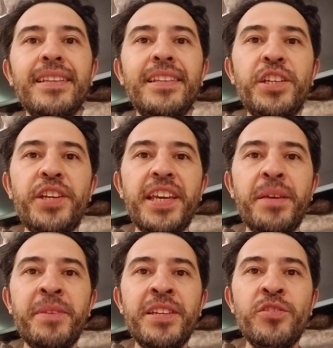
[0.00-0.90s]
Diş
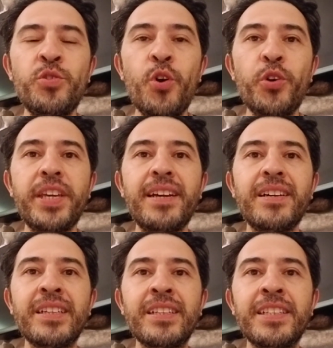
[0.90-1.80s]
Hekiminiz Diyor Ki
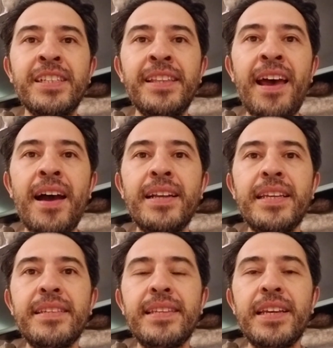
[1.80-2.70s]
kanalının değerli
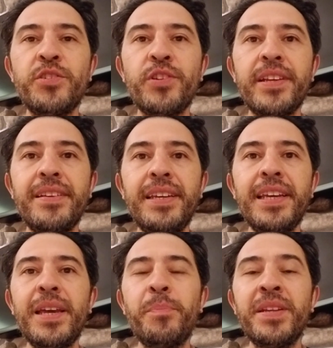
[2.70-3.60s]

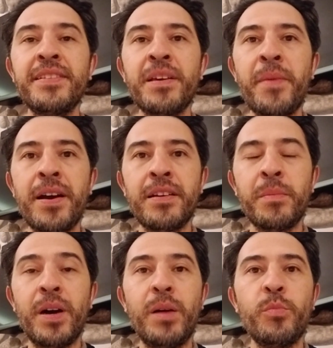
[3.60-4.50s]
izleyicileri hepinize
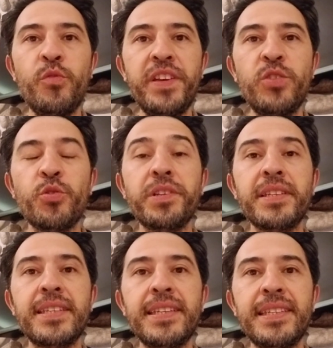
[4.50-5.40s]
merhaba. Bu videoda
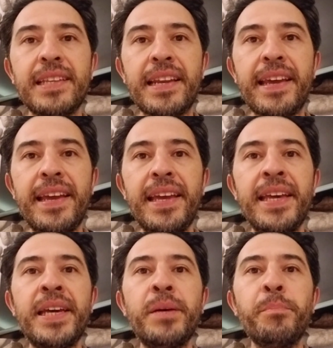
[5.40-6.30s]
sizlere
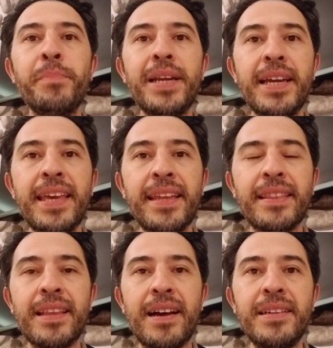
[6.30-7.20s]

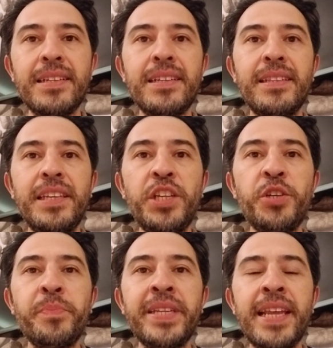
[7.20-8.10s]
braketler
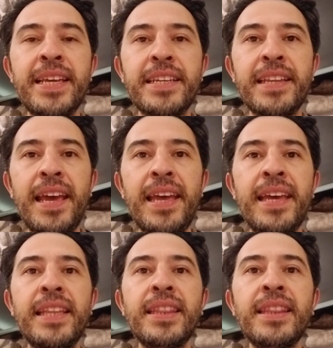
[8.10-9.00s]
diş
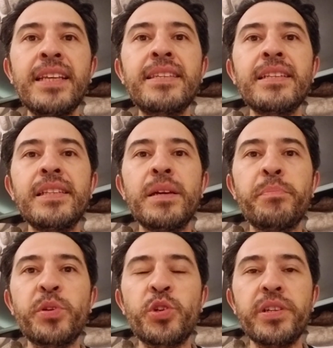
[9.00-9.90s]
minelerine nasıl
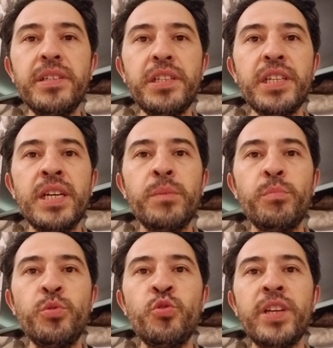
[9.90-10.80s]
yapışır
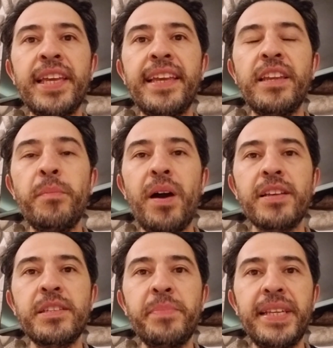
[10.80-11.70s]
bununla ilgili
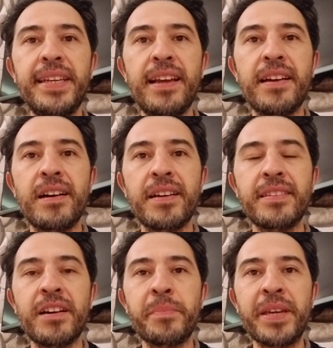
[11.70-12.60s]
bazı bilgiler
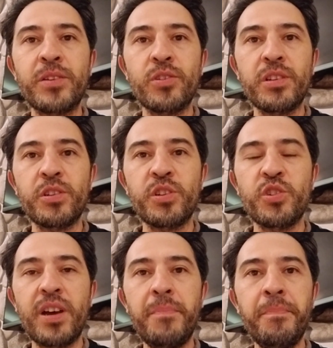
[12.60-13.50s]
aktarmaya
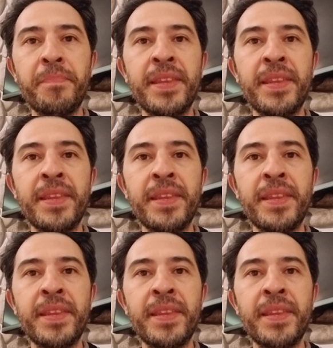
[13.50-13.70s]
çalışacağım.